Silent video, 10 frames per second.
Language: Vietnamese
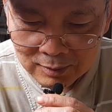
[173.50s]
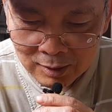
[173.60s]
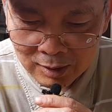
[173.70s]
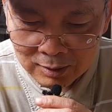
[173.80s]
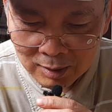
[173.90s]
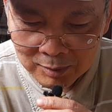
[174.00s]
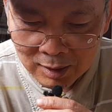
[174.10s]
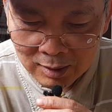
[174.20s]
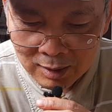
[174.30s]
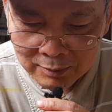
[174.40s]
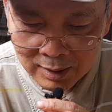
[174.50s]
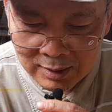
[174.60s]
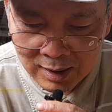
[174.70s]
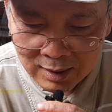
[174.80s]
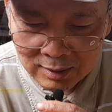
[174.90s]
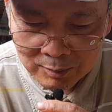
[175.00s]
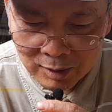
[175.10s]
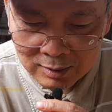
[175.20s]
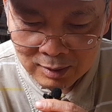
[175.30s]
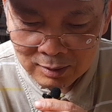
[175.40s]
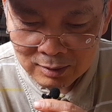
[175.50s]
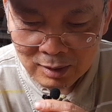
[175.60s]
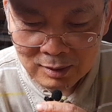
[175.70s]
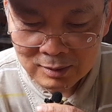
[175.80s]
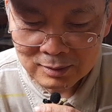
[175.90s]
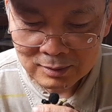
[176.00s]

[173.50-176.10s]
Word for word: rồi tìm thấy nè frasan cái bot là được rồi